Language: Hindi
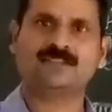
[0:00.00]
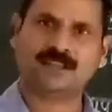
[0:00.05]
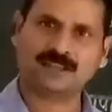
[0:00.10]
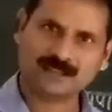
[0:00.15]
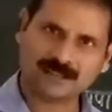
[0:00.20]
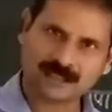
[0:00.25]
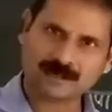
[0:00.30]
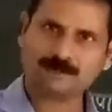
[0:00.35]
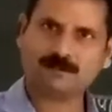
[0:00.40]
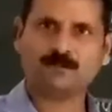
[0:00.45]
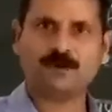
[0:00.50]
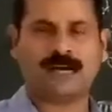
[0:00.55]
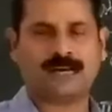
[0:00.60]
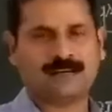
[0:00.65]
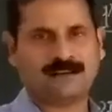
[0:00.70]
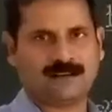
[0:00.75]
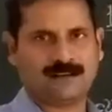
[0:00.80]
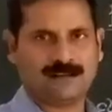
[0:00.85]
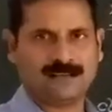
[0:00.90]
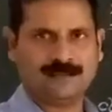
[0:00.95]
चक्कर पूरा
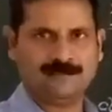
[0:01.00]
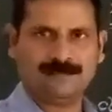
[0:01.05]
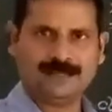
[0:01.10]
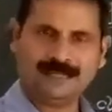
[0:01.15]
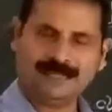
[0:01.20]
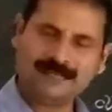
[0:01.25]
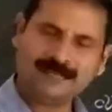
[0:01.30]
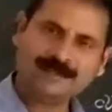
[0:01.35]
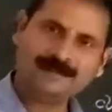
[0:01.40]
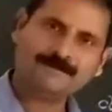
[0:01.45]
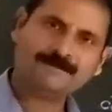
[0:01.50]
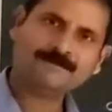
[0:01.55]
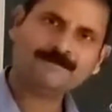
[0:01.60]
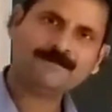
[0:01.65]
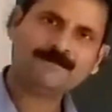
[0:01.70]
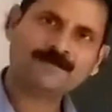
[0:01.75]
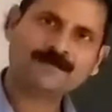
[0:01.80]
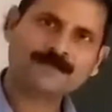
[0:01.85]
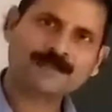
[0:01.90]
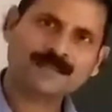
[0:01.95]
करने में
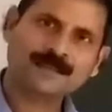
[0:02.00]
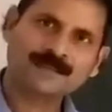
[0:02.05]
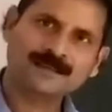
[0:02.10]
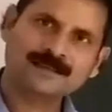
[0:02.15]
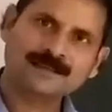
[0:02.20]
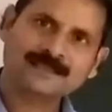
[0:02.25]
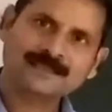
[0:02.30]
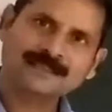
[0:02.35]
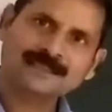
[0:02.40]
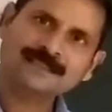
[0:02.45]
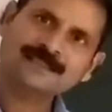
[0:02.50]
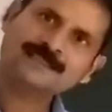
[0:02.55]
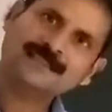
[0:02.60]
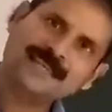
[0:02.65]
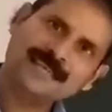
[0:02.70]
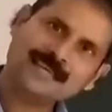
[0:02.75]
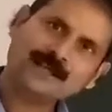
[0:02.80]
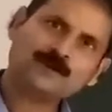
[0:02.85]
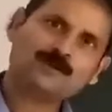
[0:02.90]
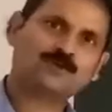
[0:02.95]

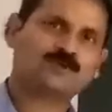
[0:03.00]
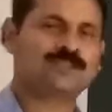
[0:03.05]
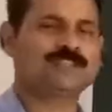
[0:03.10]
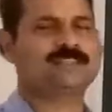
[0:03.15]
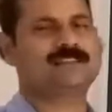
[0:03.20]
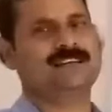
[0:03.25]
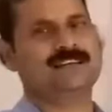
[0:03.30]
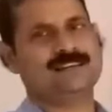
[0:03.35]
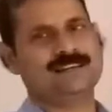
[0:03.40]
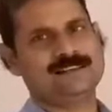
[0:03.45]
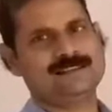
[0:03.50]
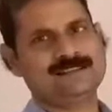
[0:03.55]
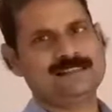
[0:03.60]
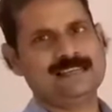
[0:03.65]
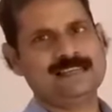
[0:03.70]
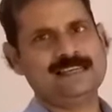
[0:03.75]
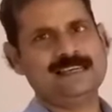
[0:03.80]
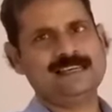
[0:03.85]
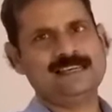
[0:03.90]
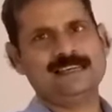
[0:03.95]
ठीक उसी तरह
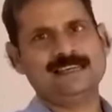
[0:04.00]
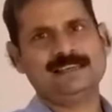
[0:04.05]
से